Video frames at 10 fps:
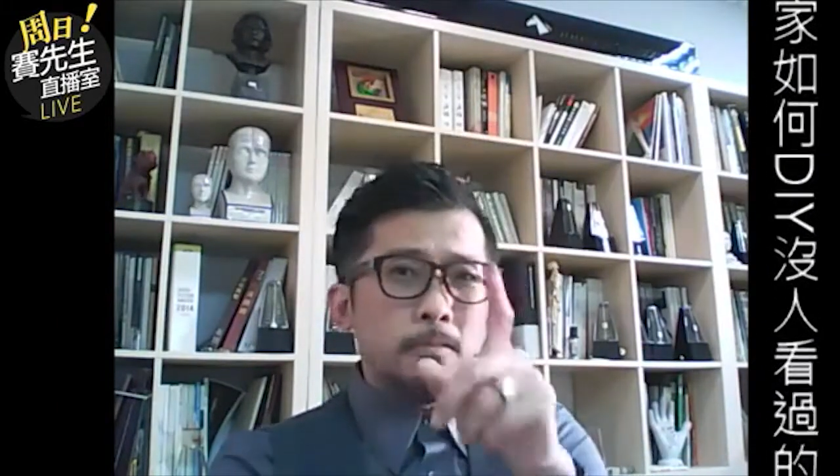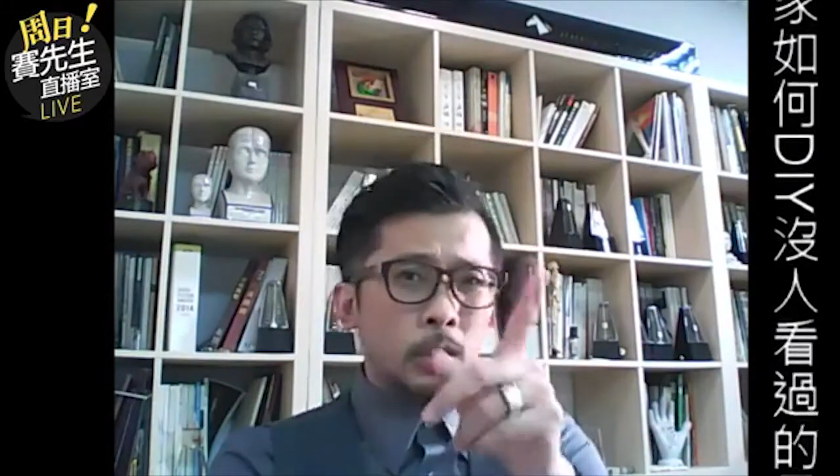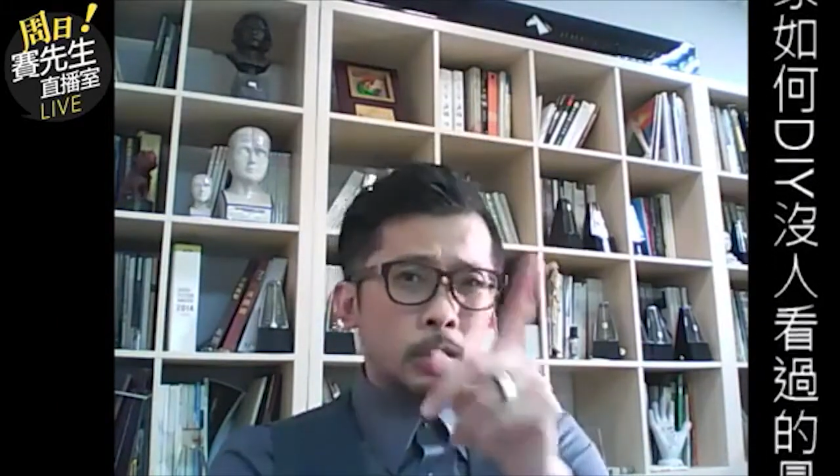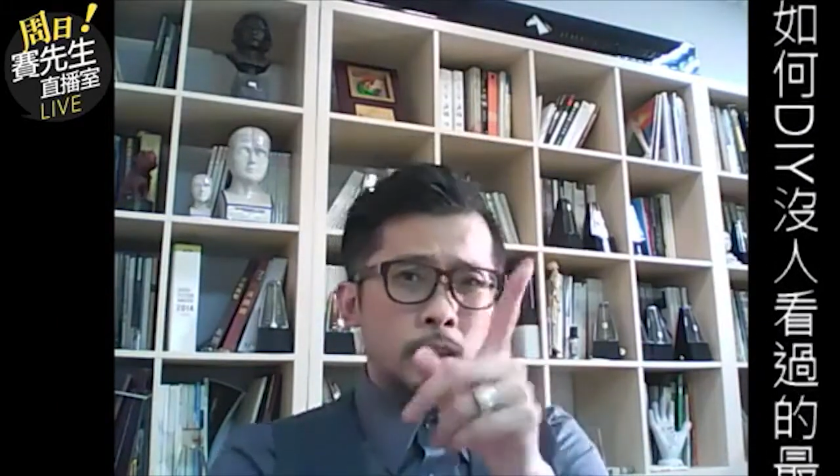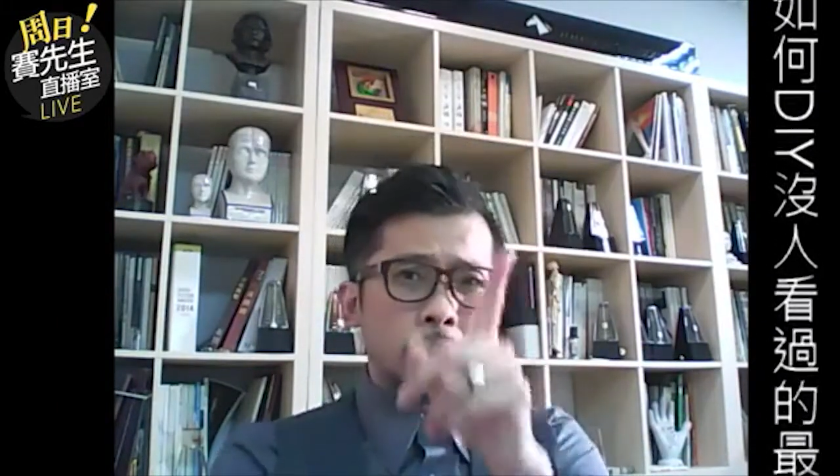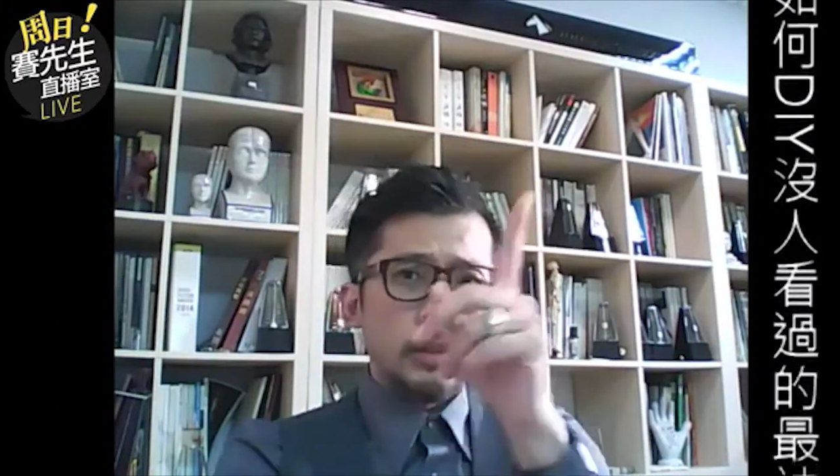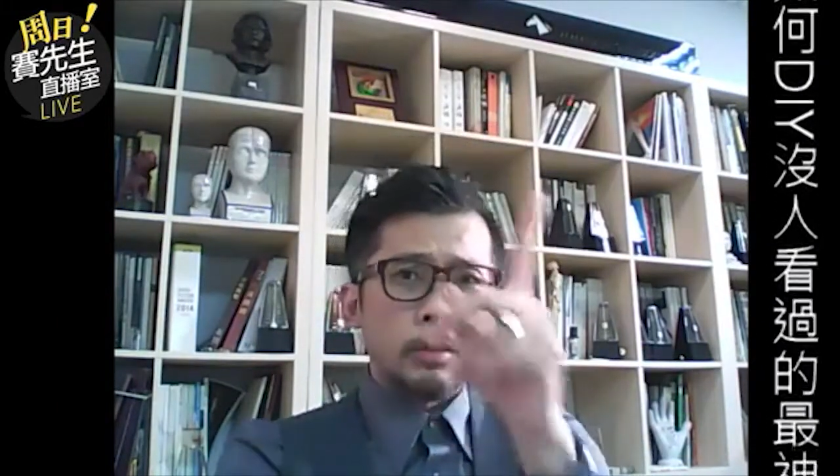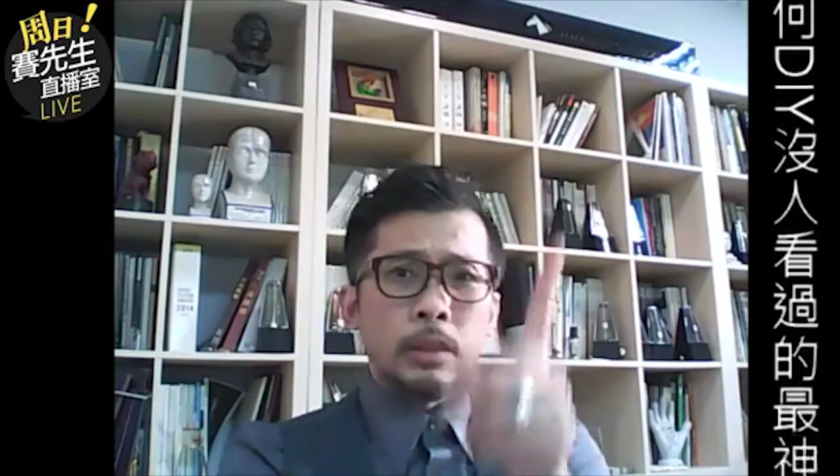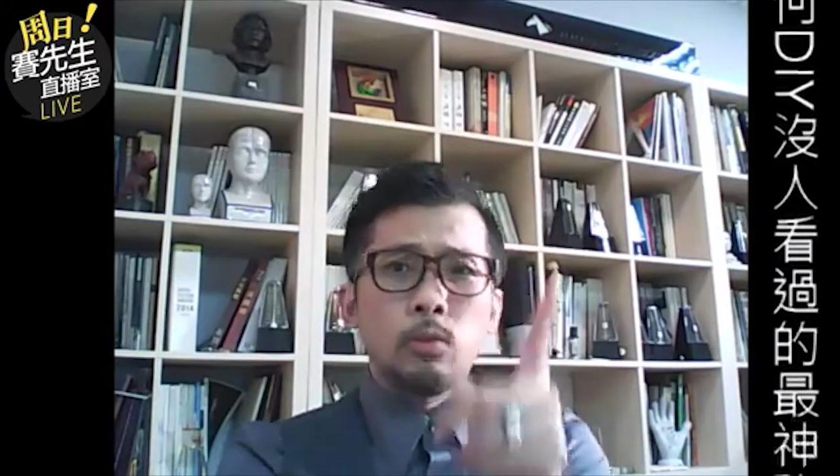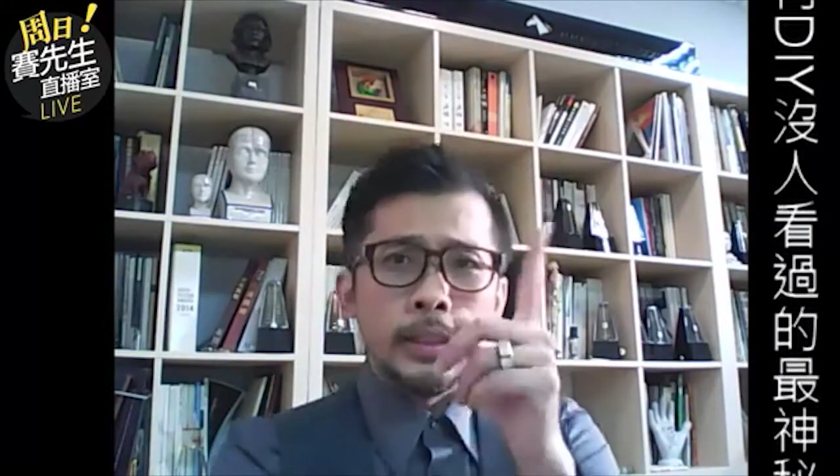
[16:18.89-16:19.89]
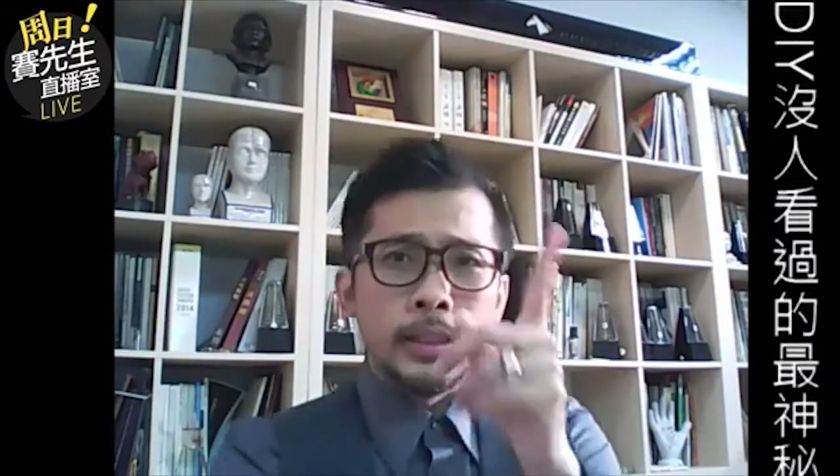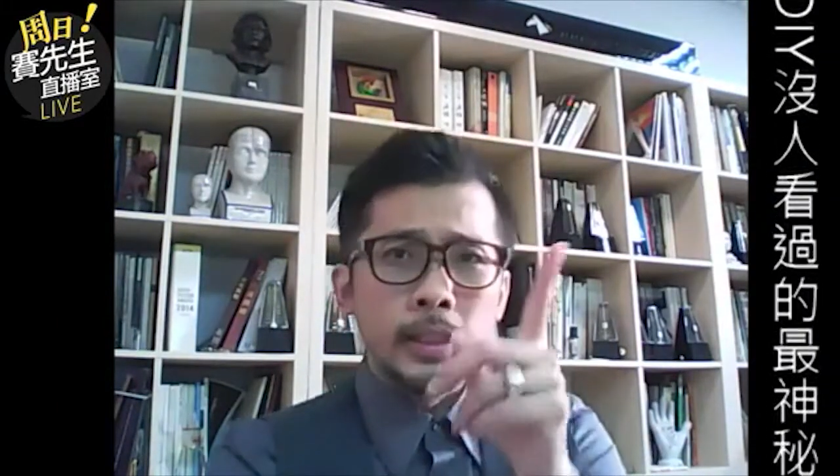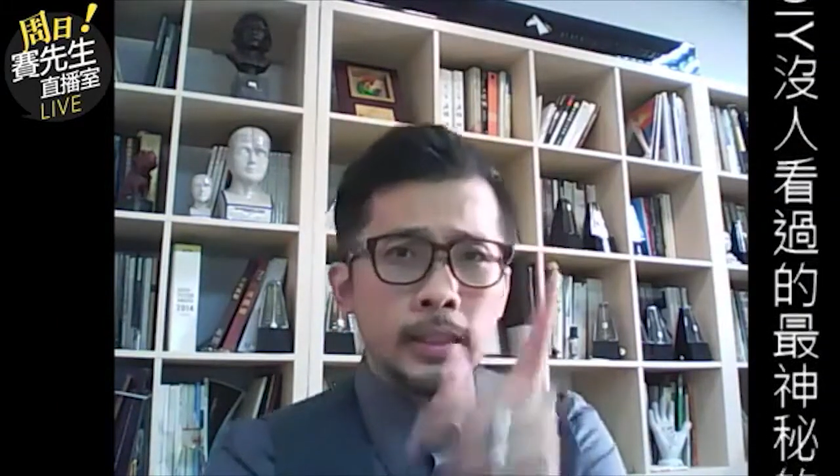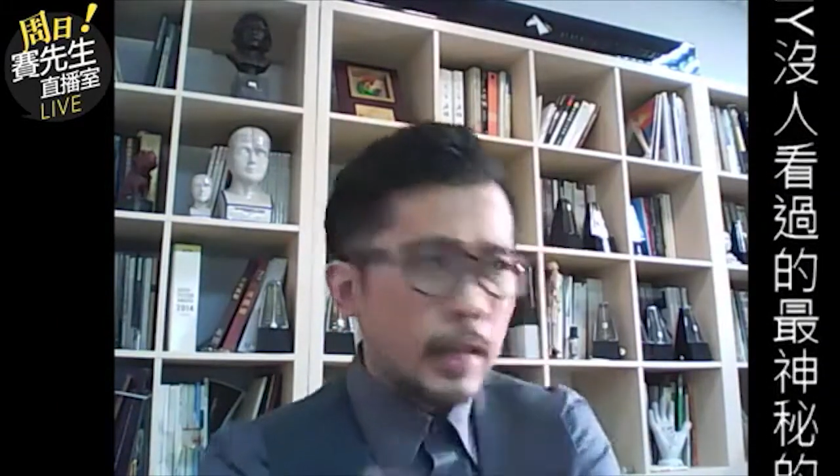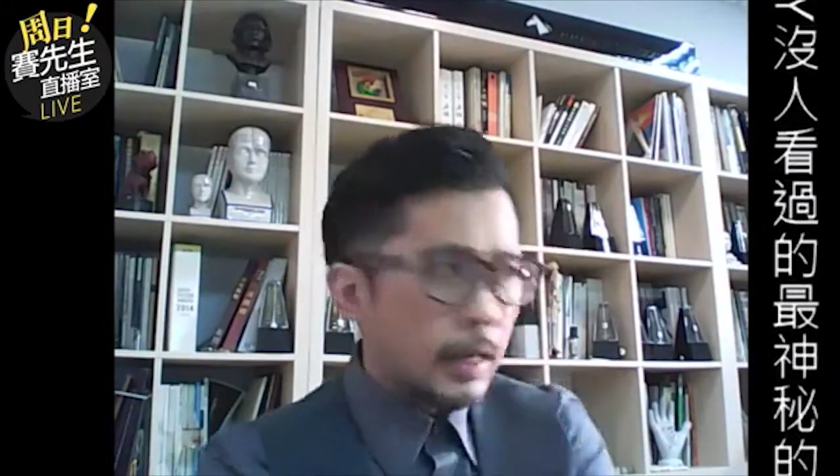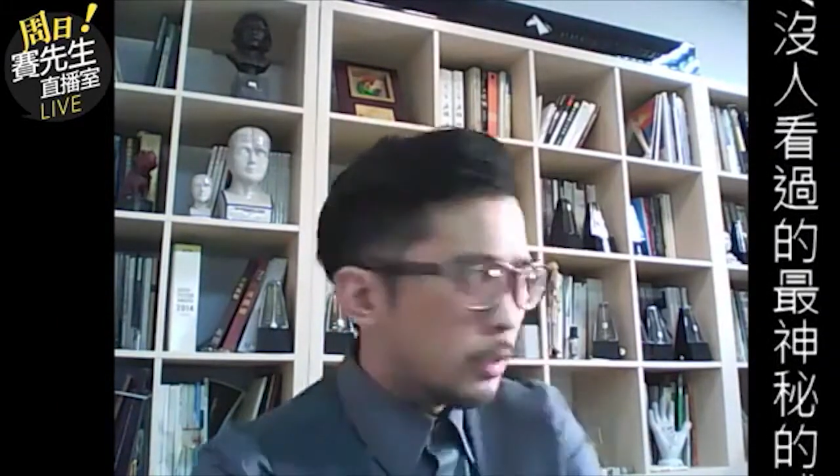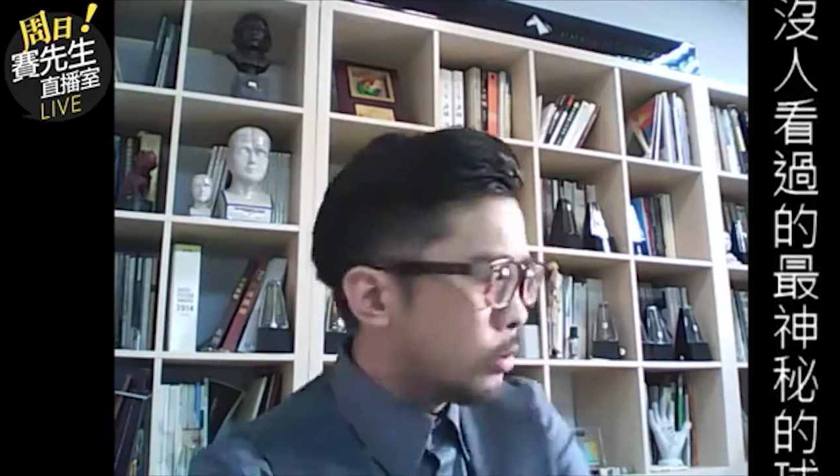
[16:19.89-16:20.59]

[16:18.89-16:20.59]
有一个地方有，他说 IKEA，